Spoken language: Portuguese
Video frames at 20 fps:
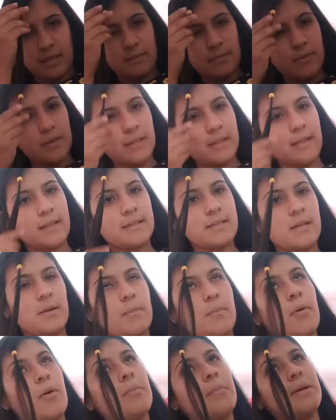dentro. Porém, tem que ser
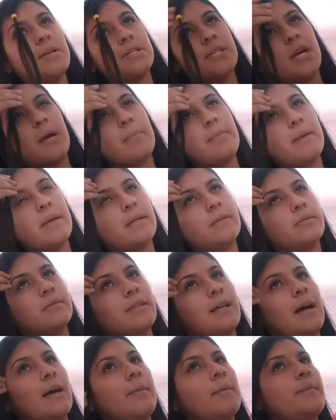um pouco mais de cabelo,
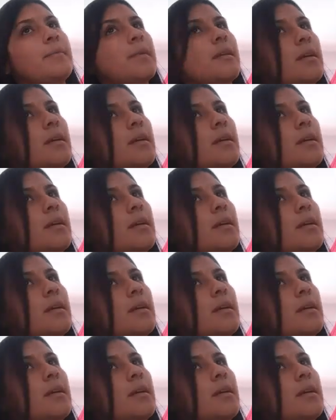tá?